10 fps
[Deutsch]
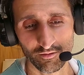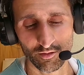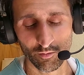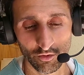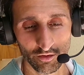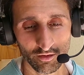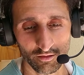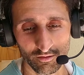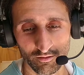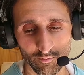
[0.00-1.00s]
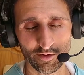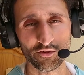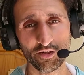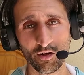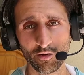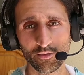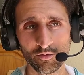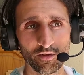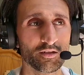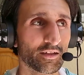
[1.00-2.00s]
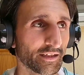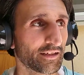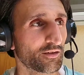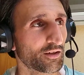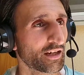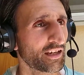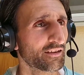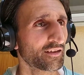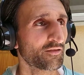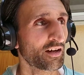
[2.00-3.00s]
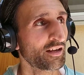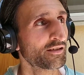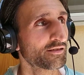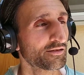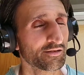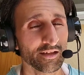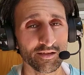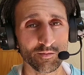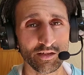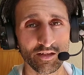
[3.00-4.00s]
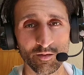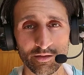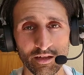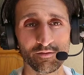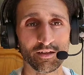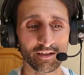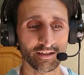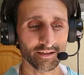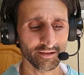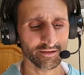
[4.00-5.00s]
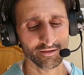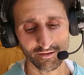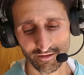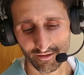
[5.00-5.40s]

Zum Glück bin ich schlau genug. Ich hatte auch keine andere Wahl, sonst hätte es mich, glaube ich, einfach gekillt.